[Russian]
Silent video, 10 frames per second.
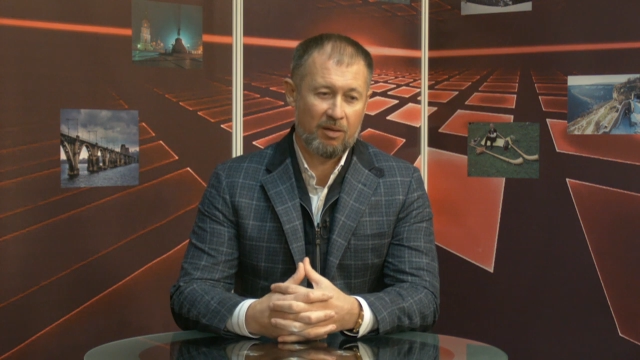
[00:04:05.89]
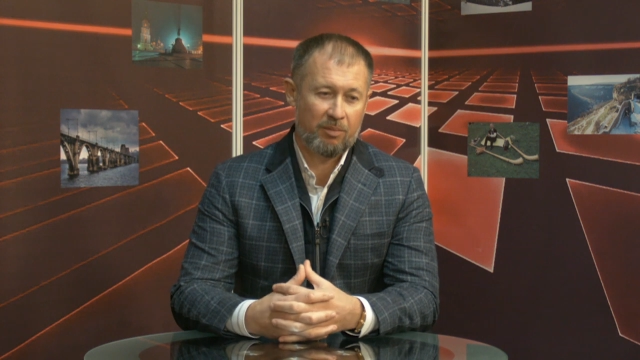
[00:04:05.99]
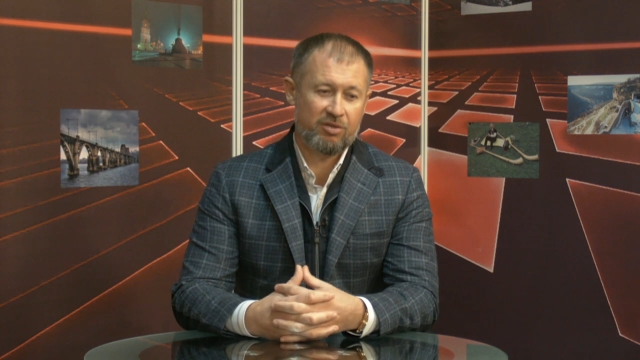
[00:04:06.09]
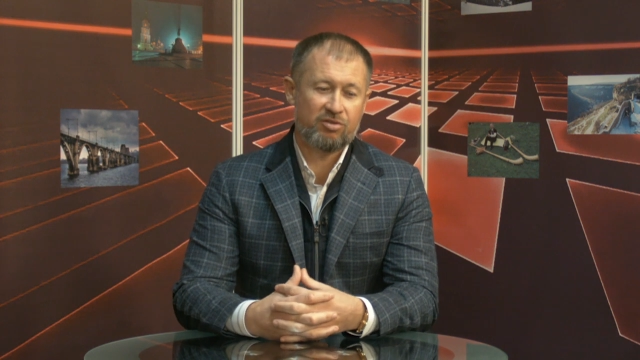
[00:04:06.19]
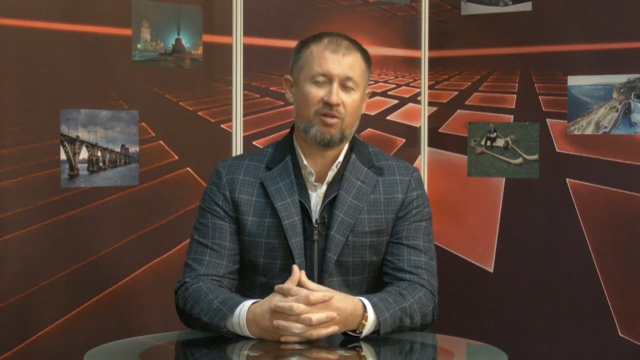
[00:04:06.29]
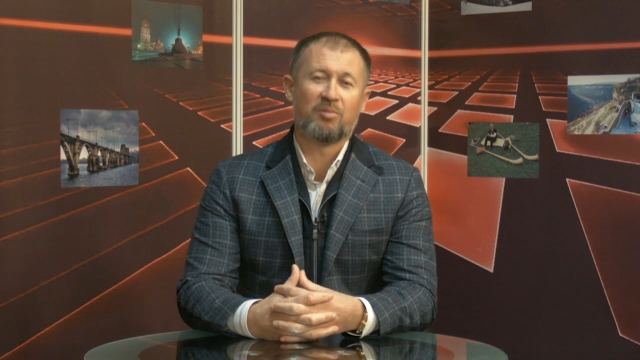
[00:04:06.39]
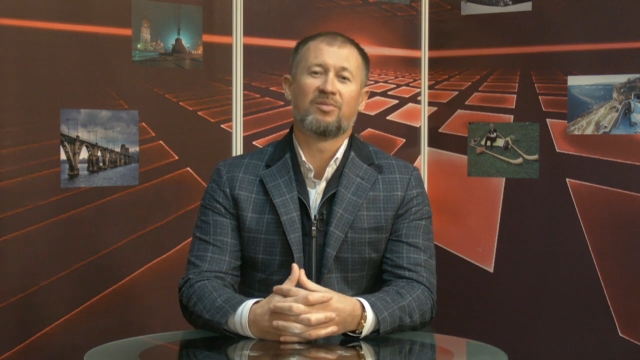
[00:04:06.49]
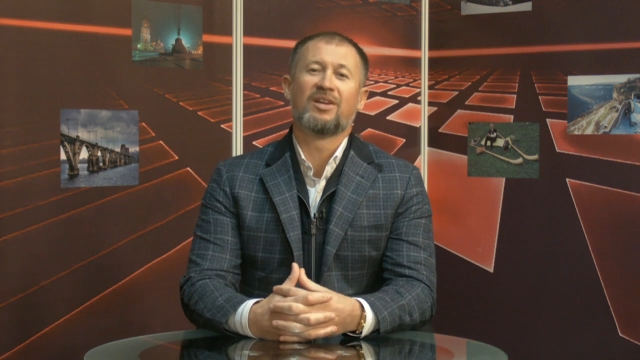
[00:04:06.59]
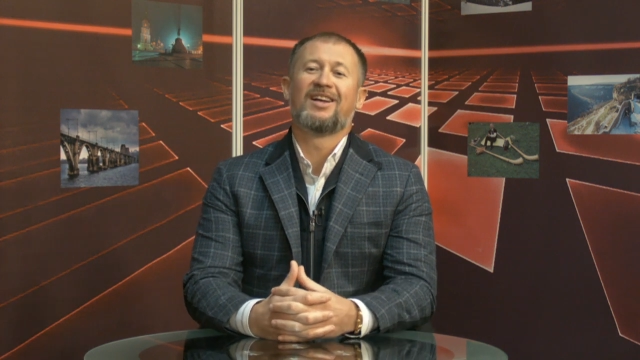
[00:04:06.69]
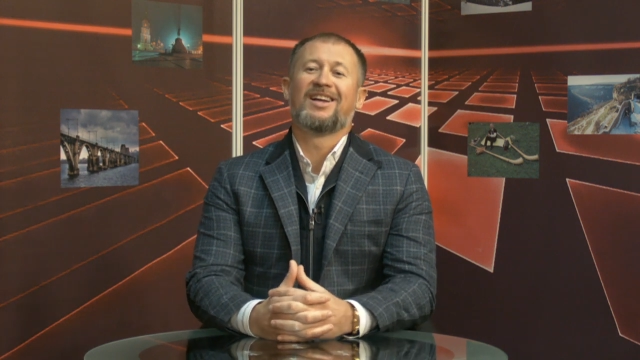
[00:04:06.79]

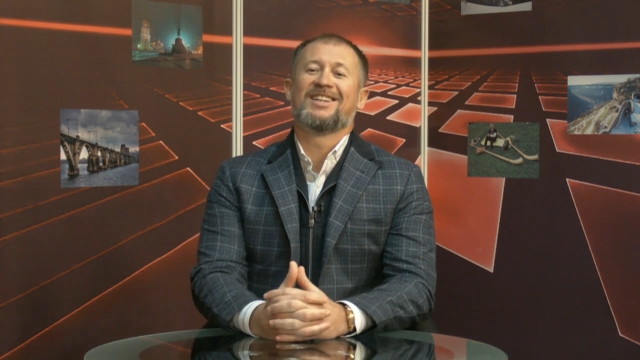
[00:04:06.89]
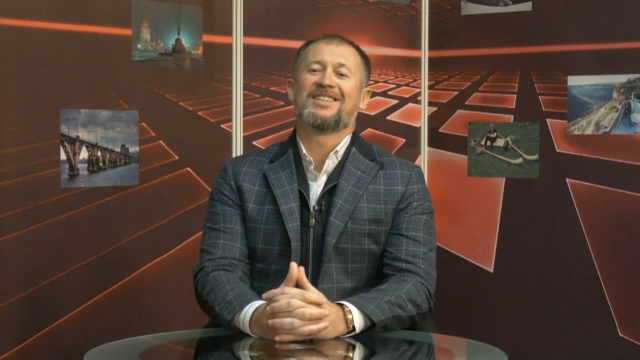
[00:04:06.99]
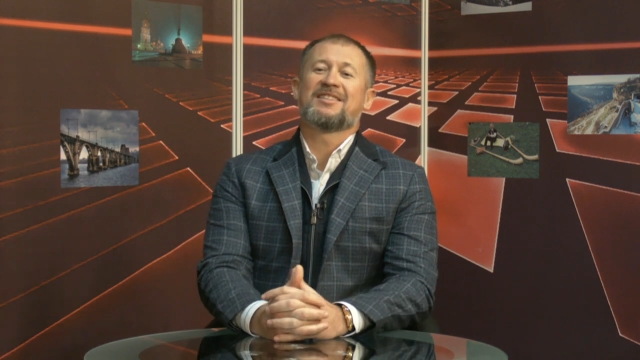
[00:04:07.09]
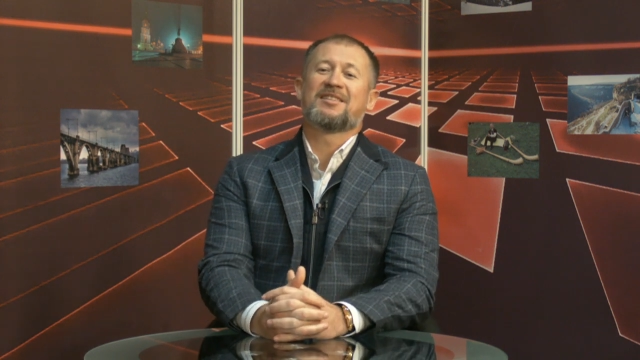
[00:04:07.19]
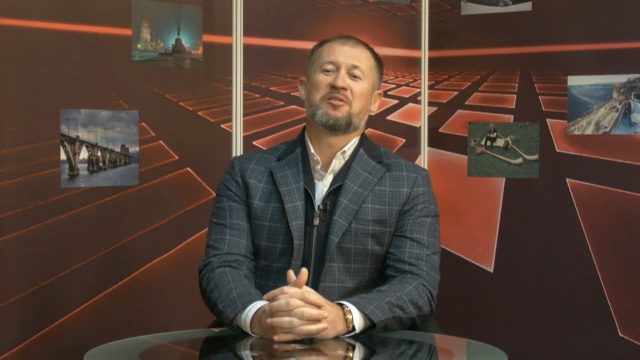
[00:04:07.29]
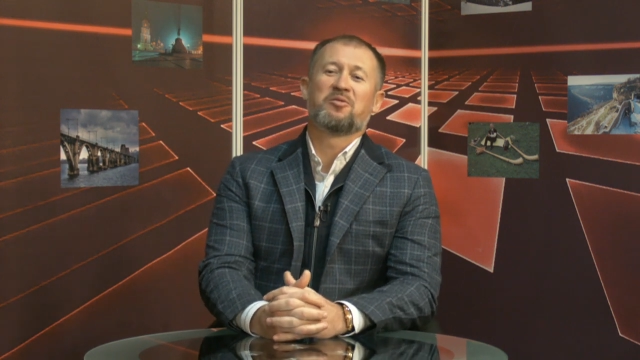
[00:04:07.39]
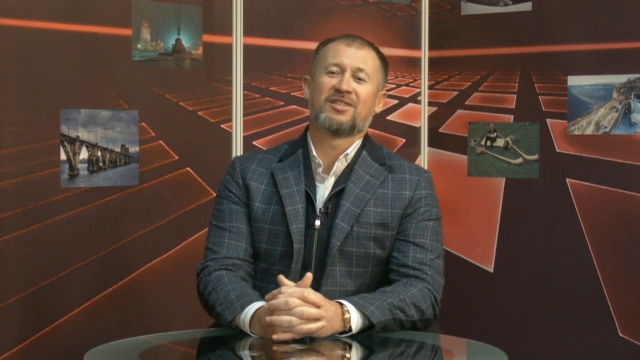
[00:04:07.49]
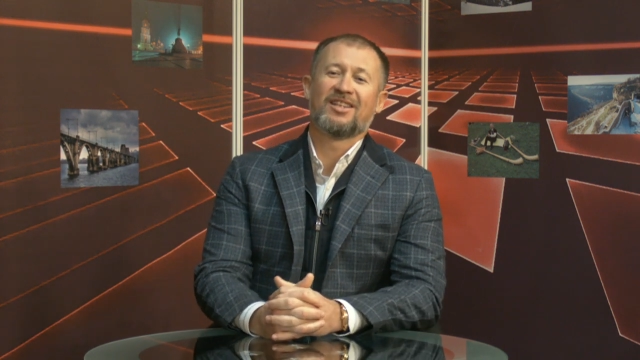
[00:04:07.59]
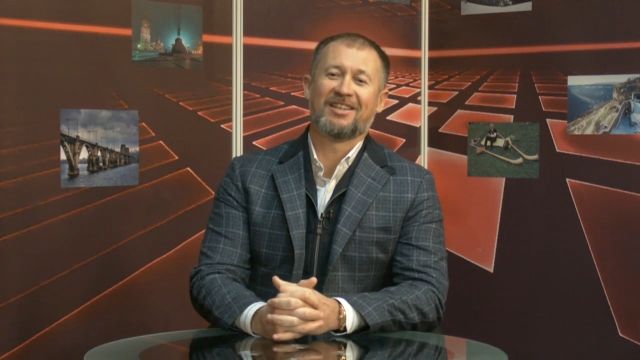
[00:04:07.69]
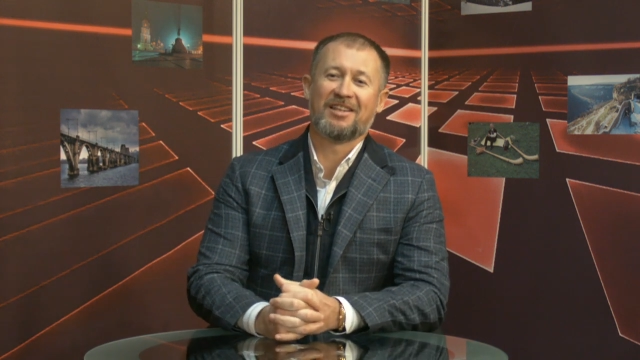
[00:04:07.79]
Причем часто и
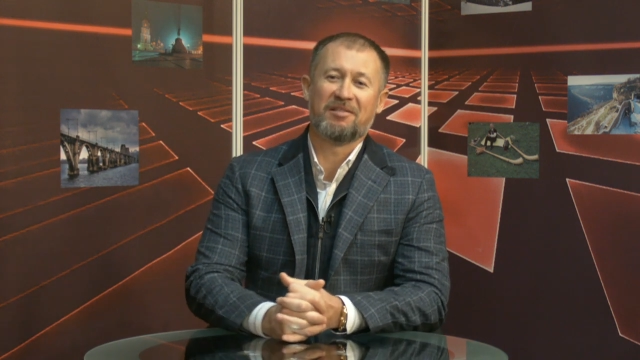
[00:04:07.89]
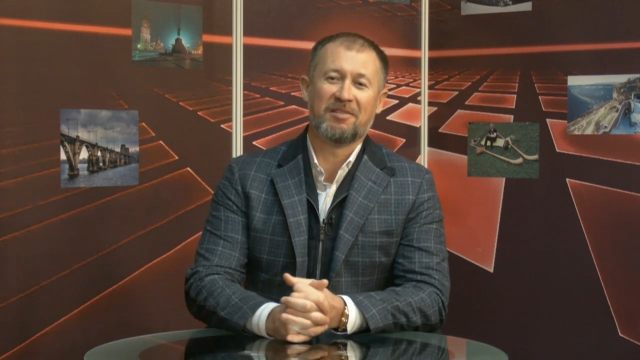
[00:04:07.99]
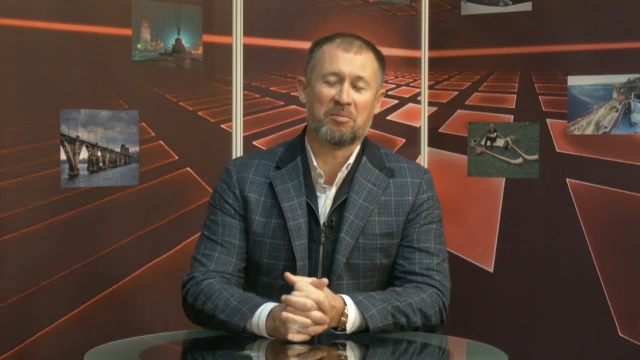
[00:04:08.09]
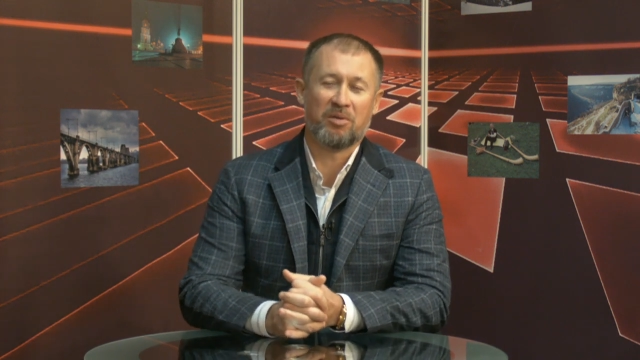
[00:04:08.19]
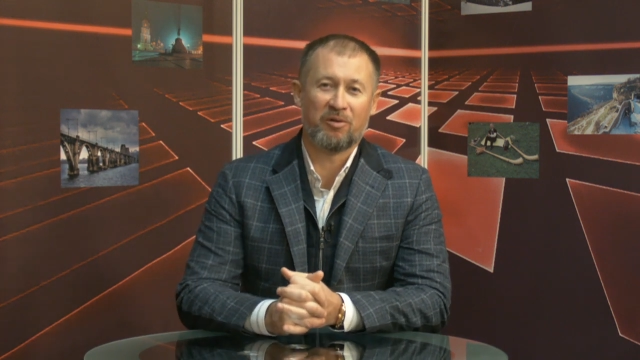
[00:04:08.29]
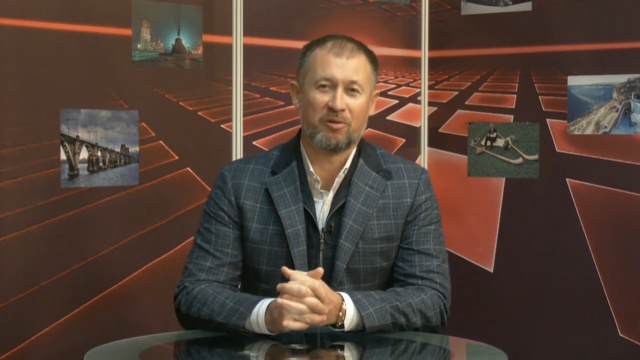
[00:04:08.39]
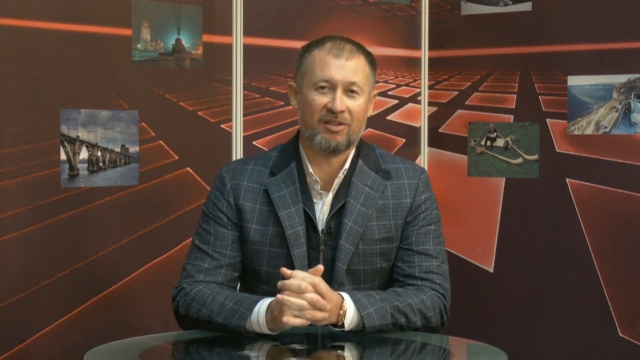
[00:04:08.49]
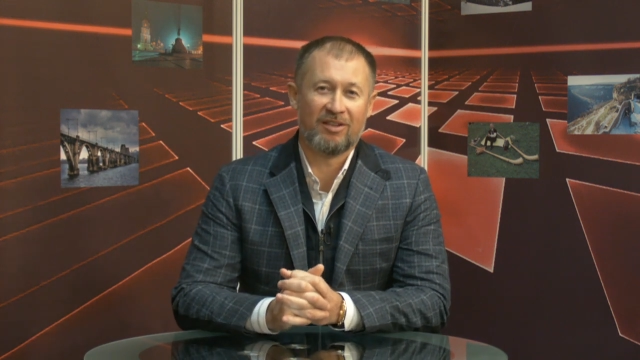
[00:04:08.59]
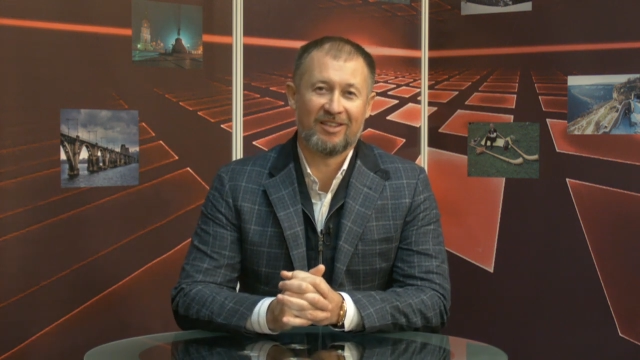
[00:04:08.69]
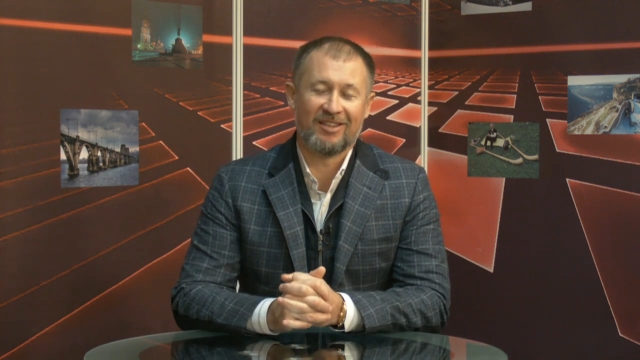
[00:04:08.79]
густо этот ответ
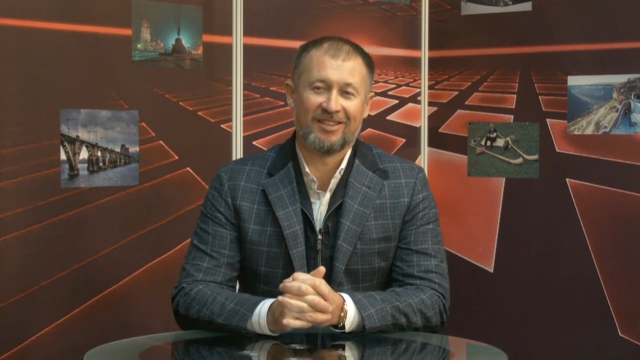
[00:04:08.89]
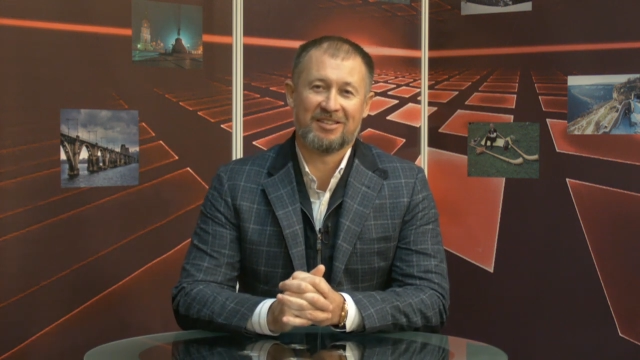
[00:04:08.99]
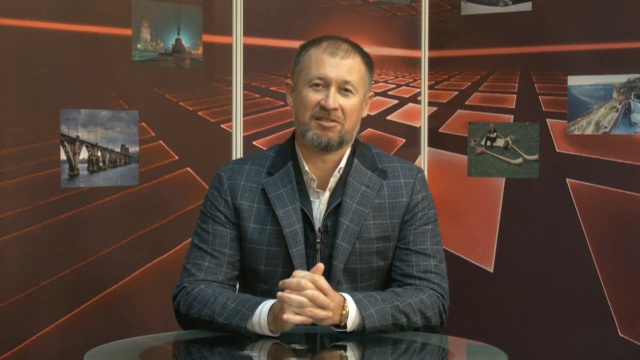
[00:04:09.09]
приходит э,